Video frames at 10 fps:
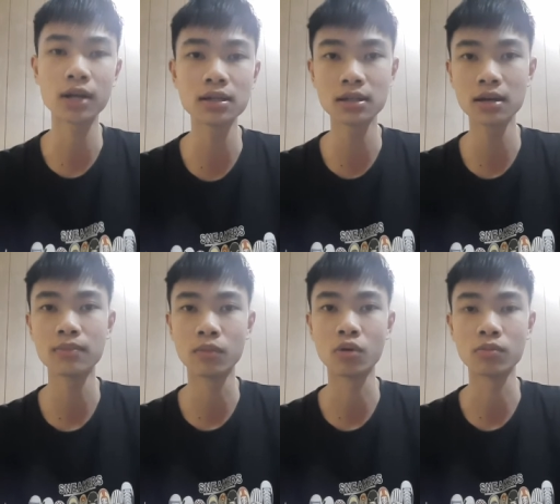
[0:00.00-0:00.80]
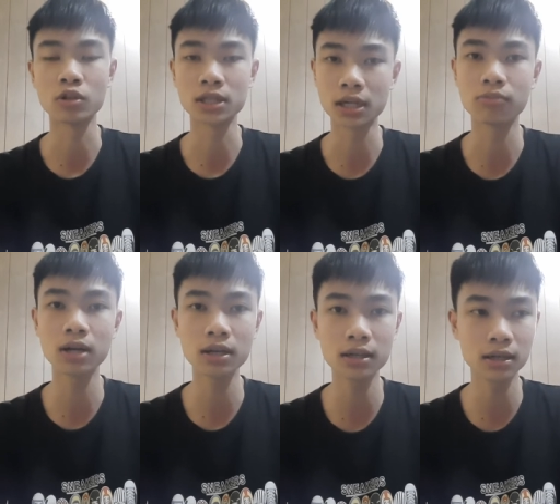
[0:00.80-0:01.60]
đất nữa, một một trận động
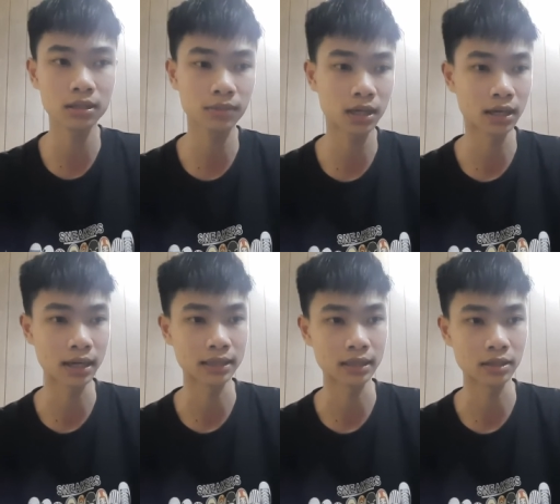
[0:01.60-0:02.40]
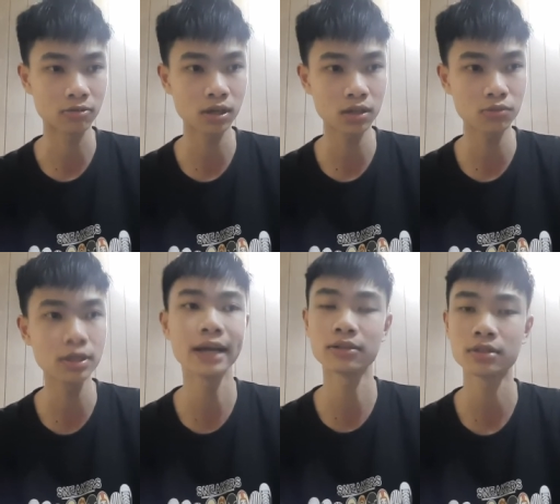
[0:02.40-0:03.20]
đất nữa. Nhưng mà lần này thì động đất cũng
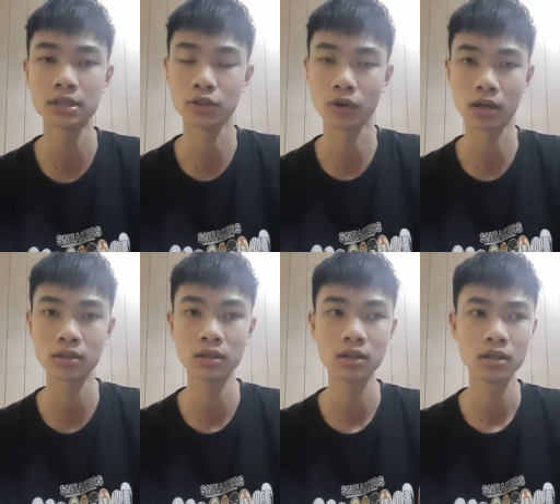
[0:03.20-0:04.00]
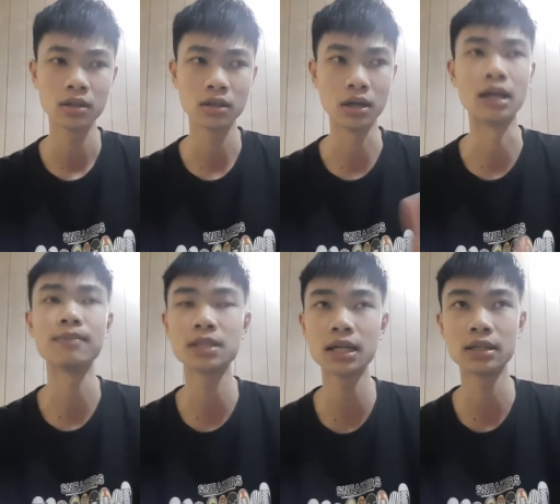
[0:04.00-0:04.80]
nhanh thôi, chỉ khoảng gần
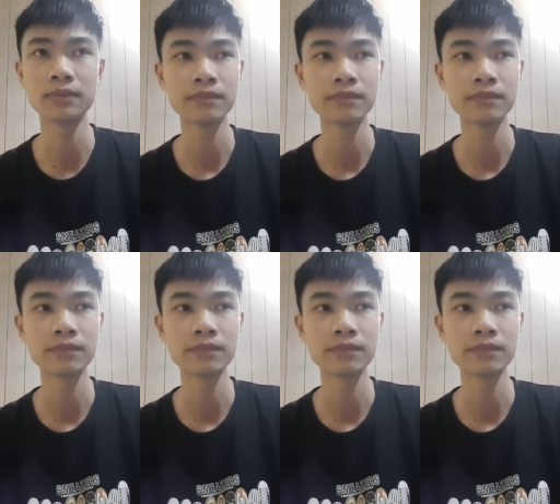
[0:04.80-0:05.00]
năm giây.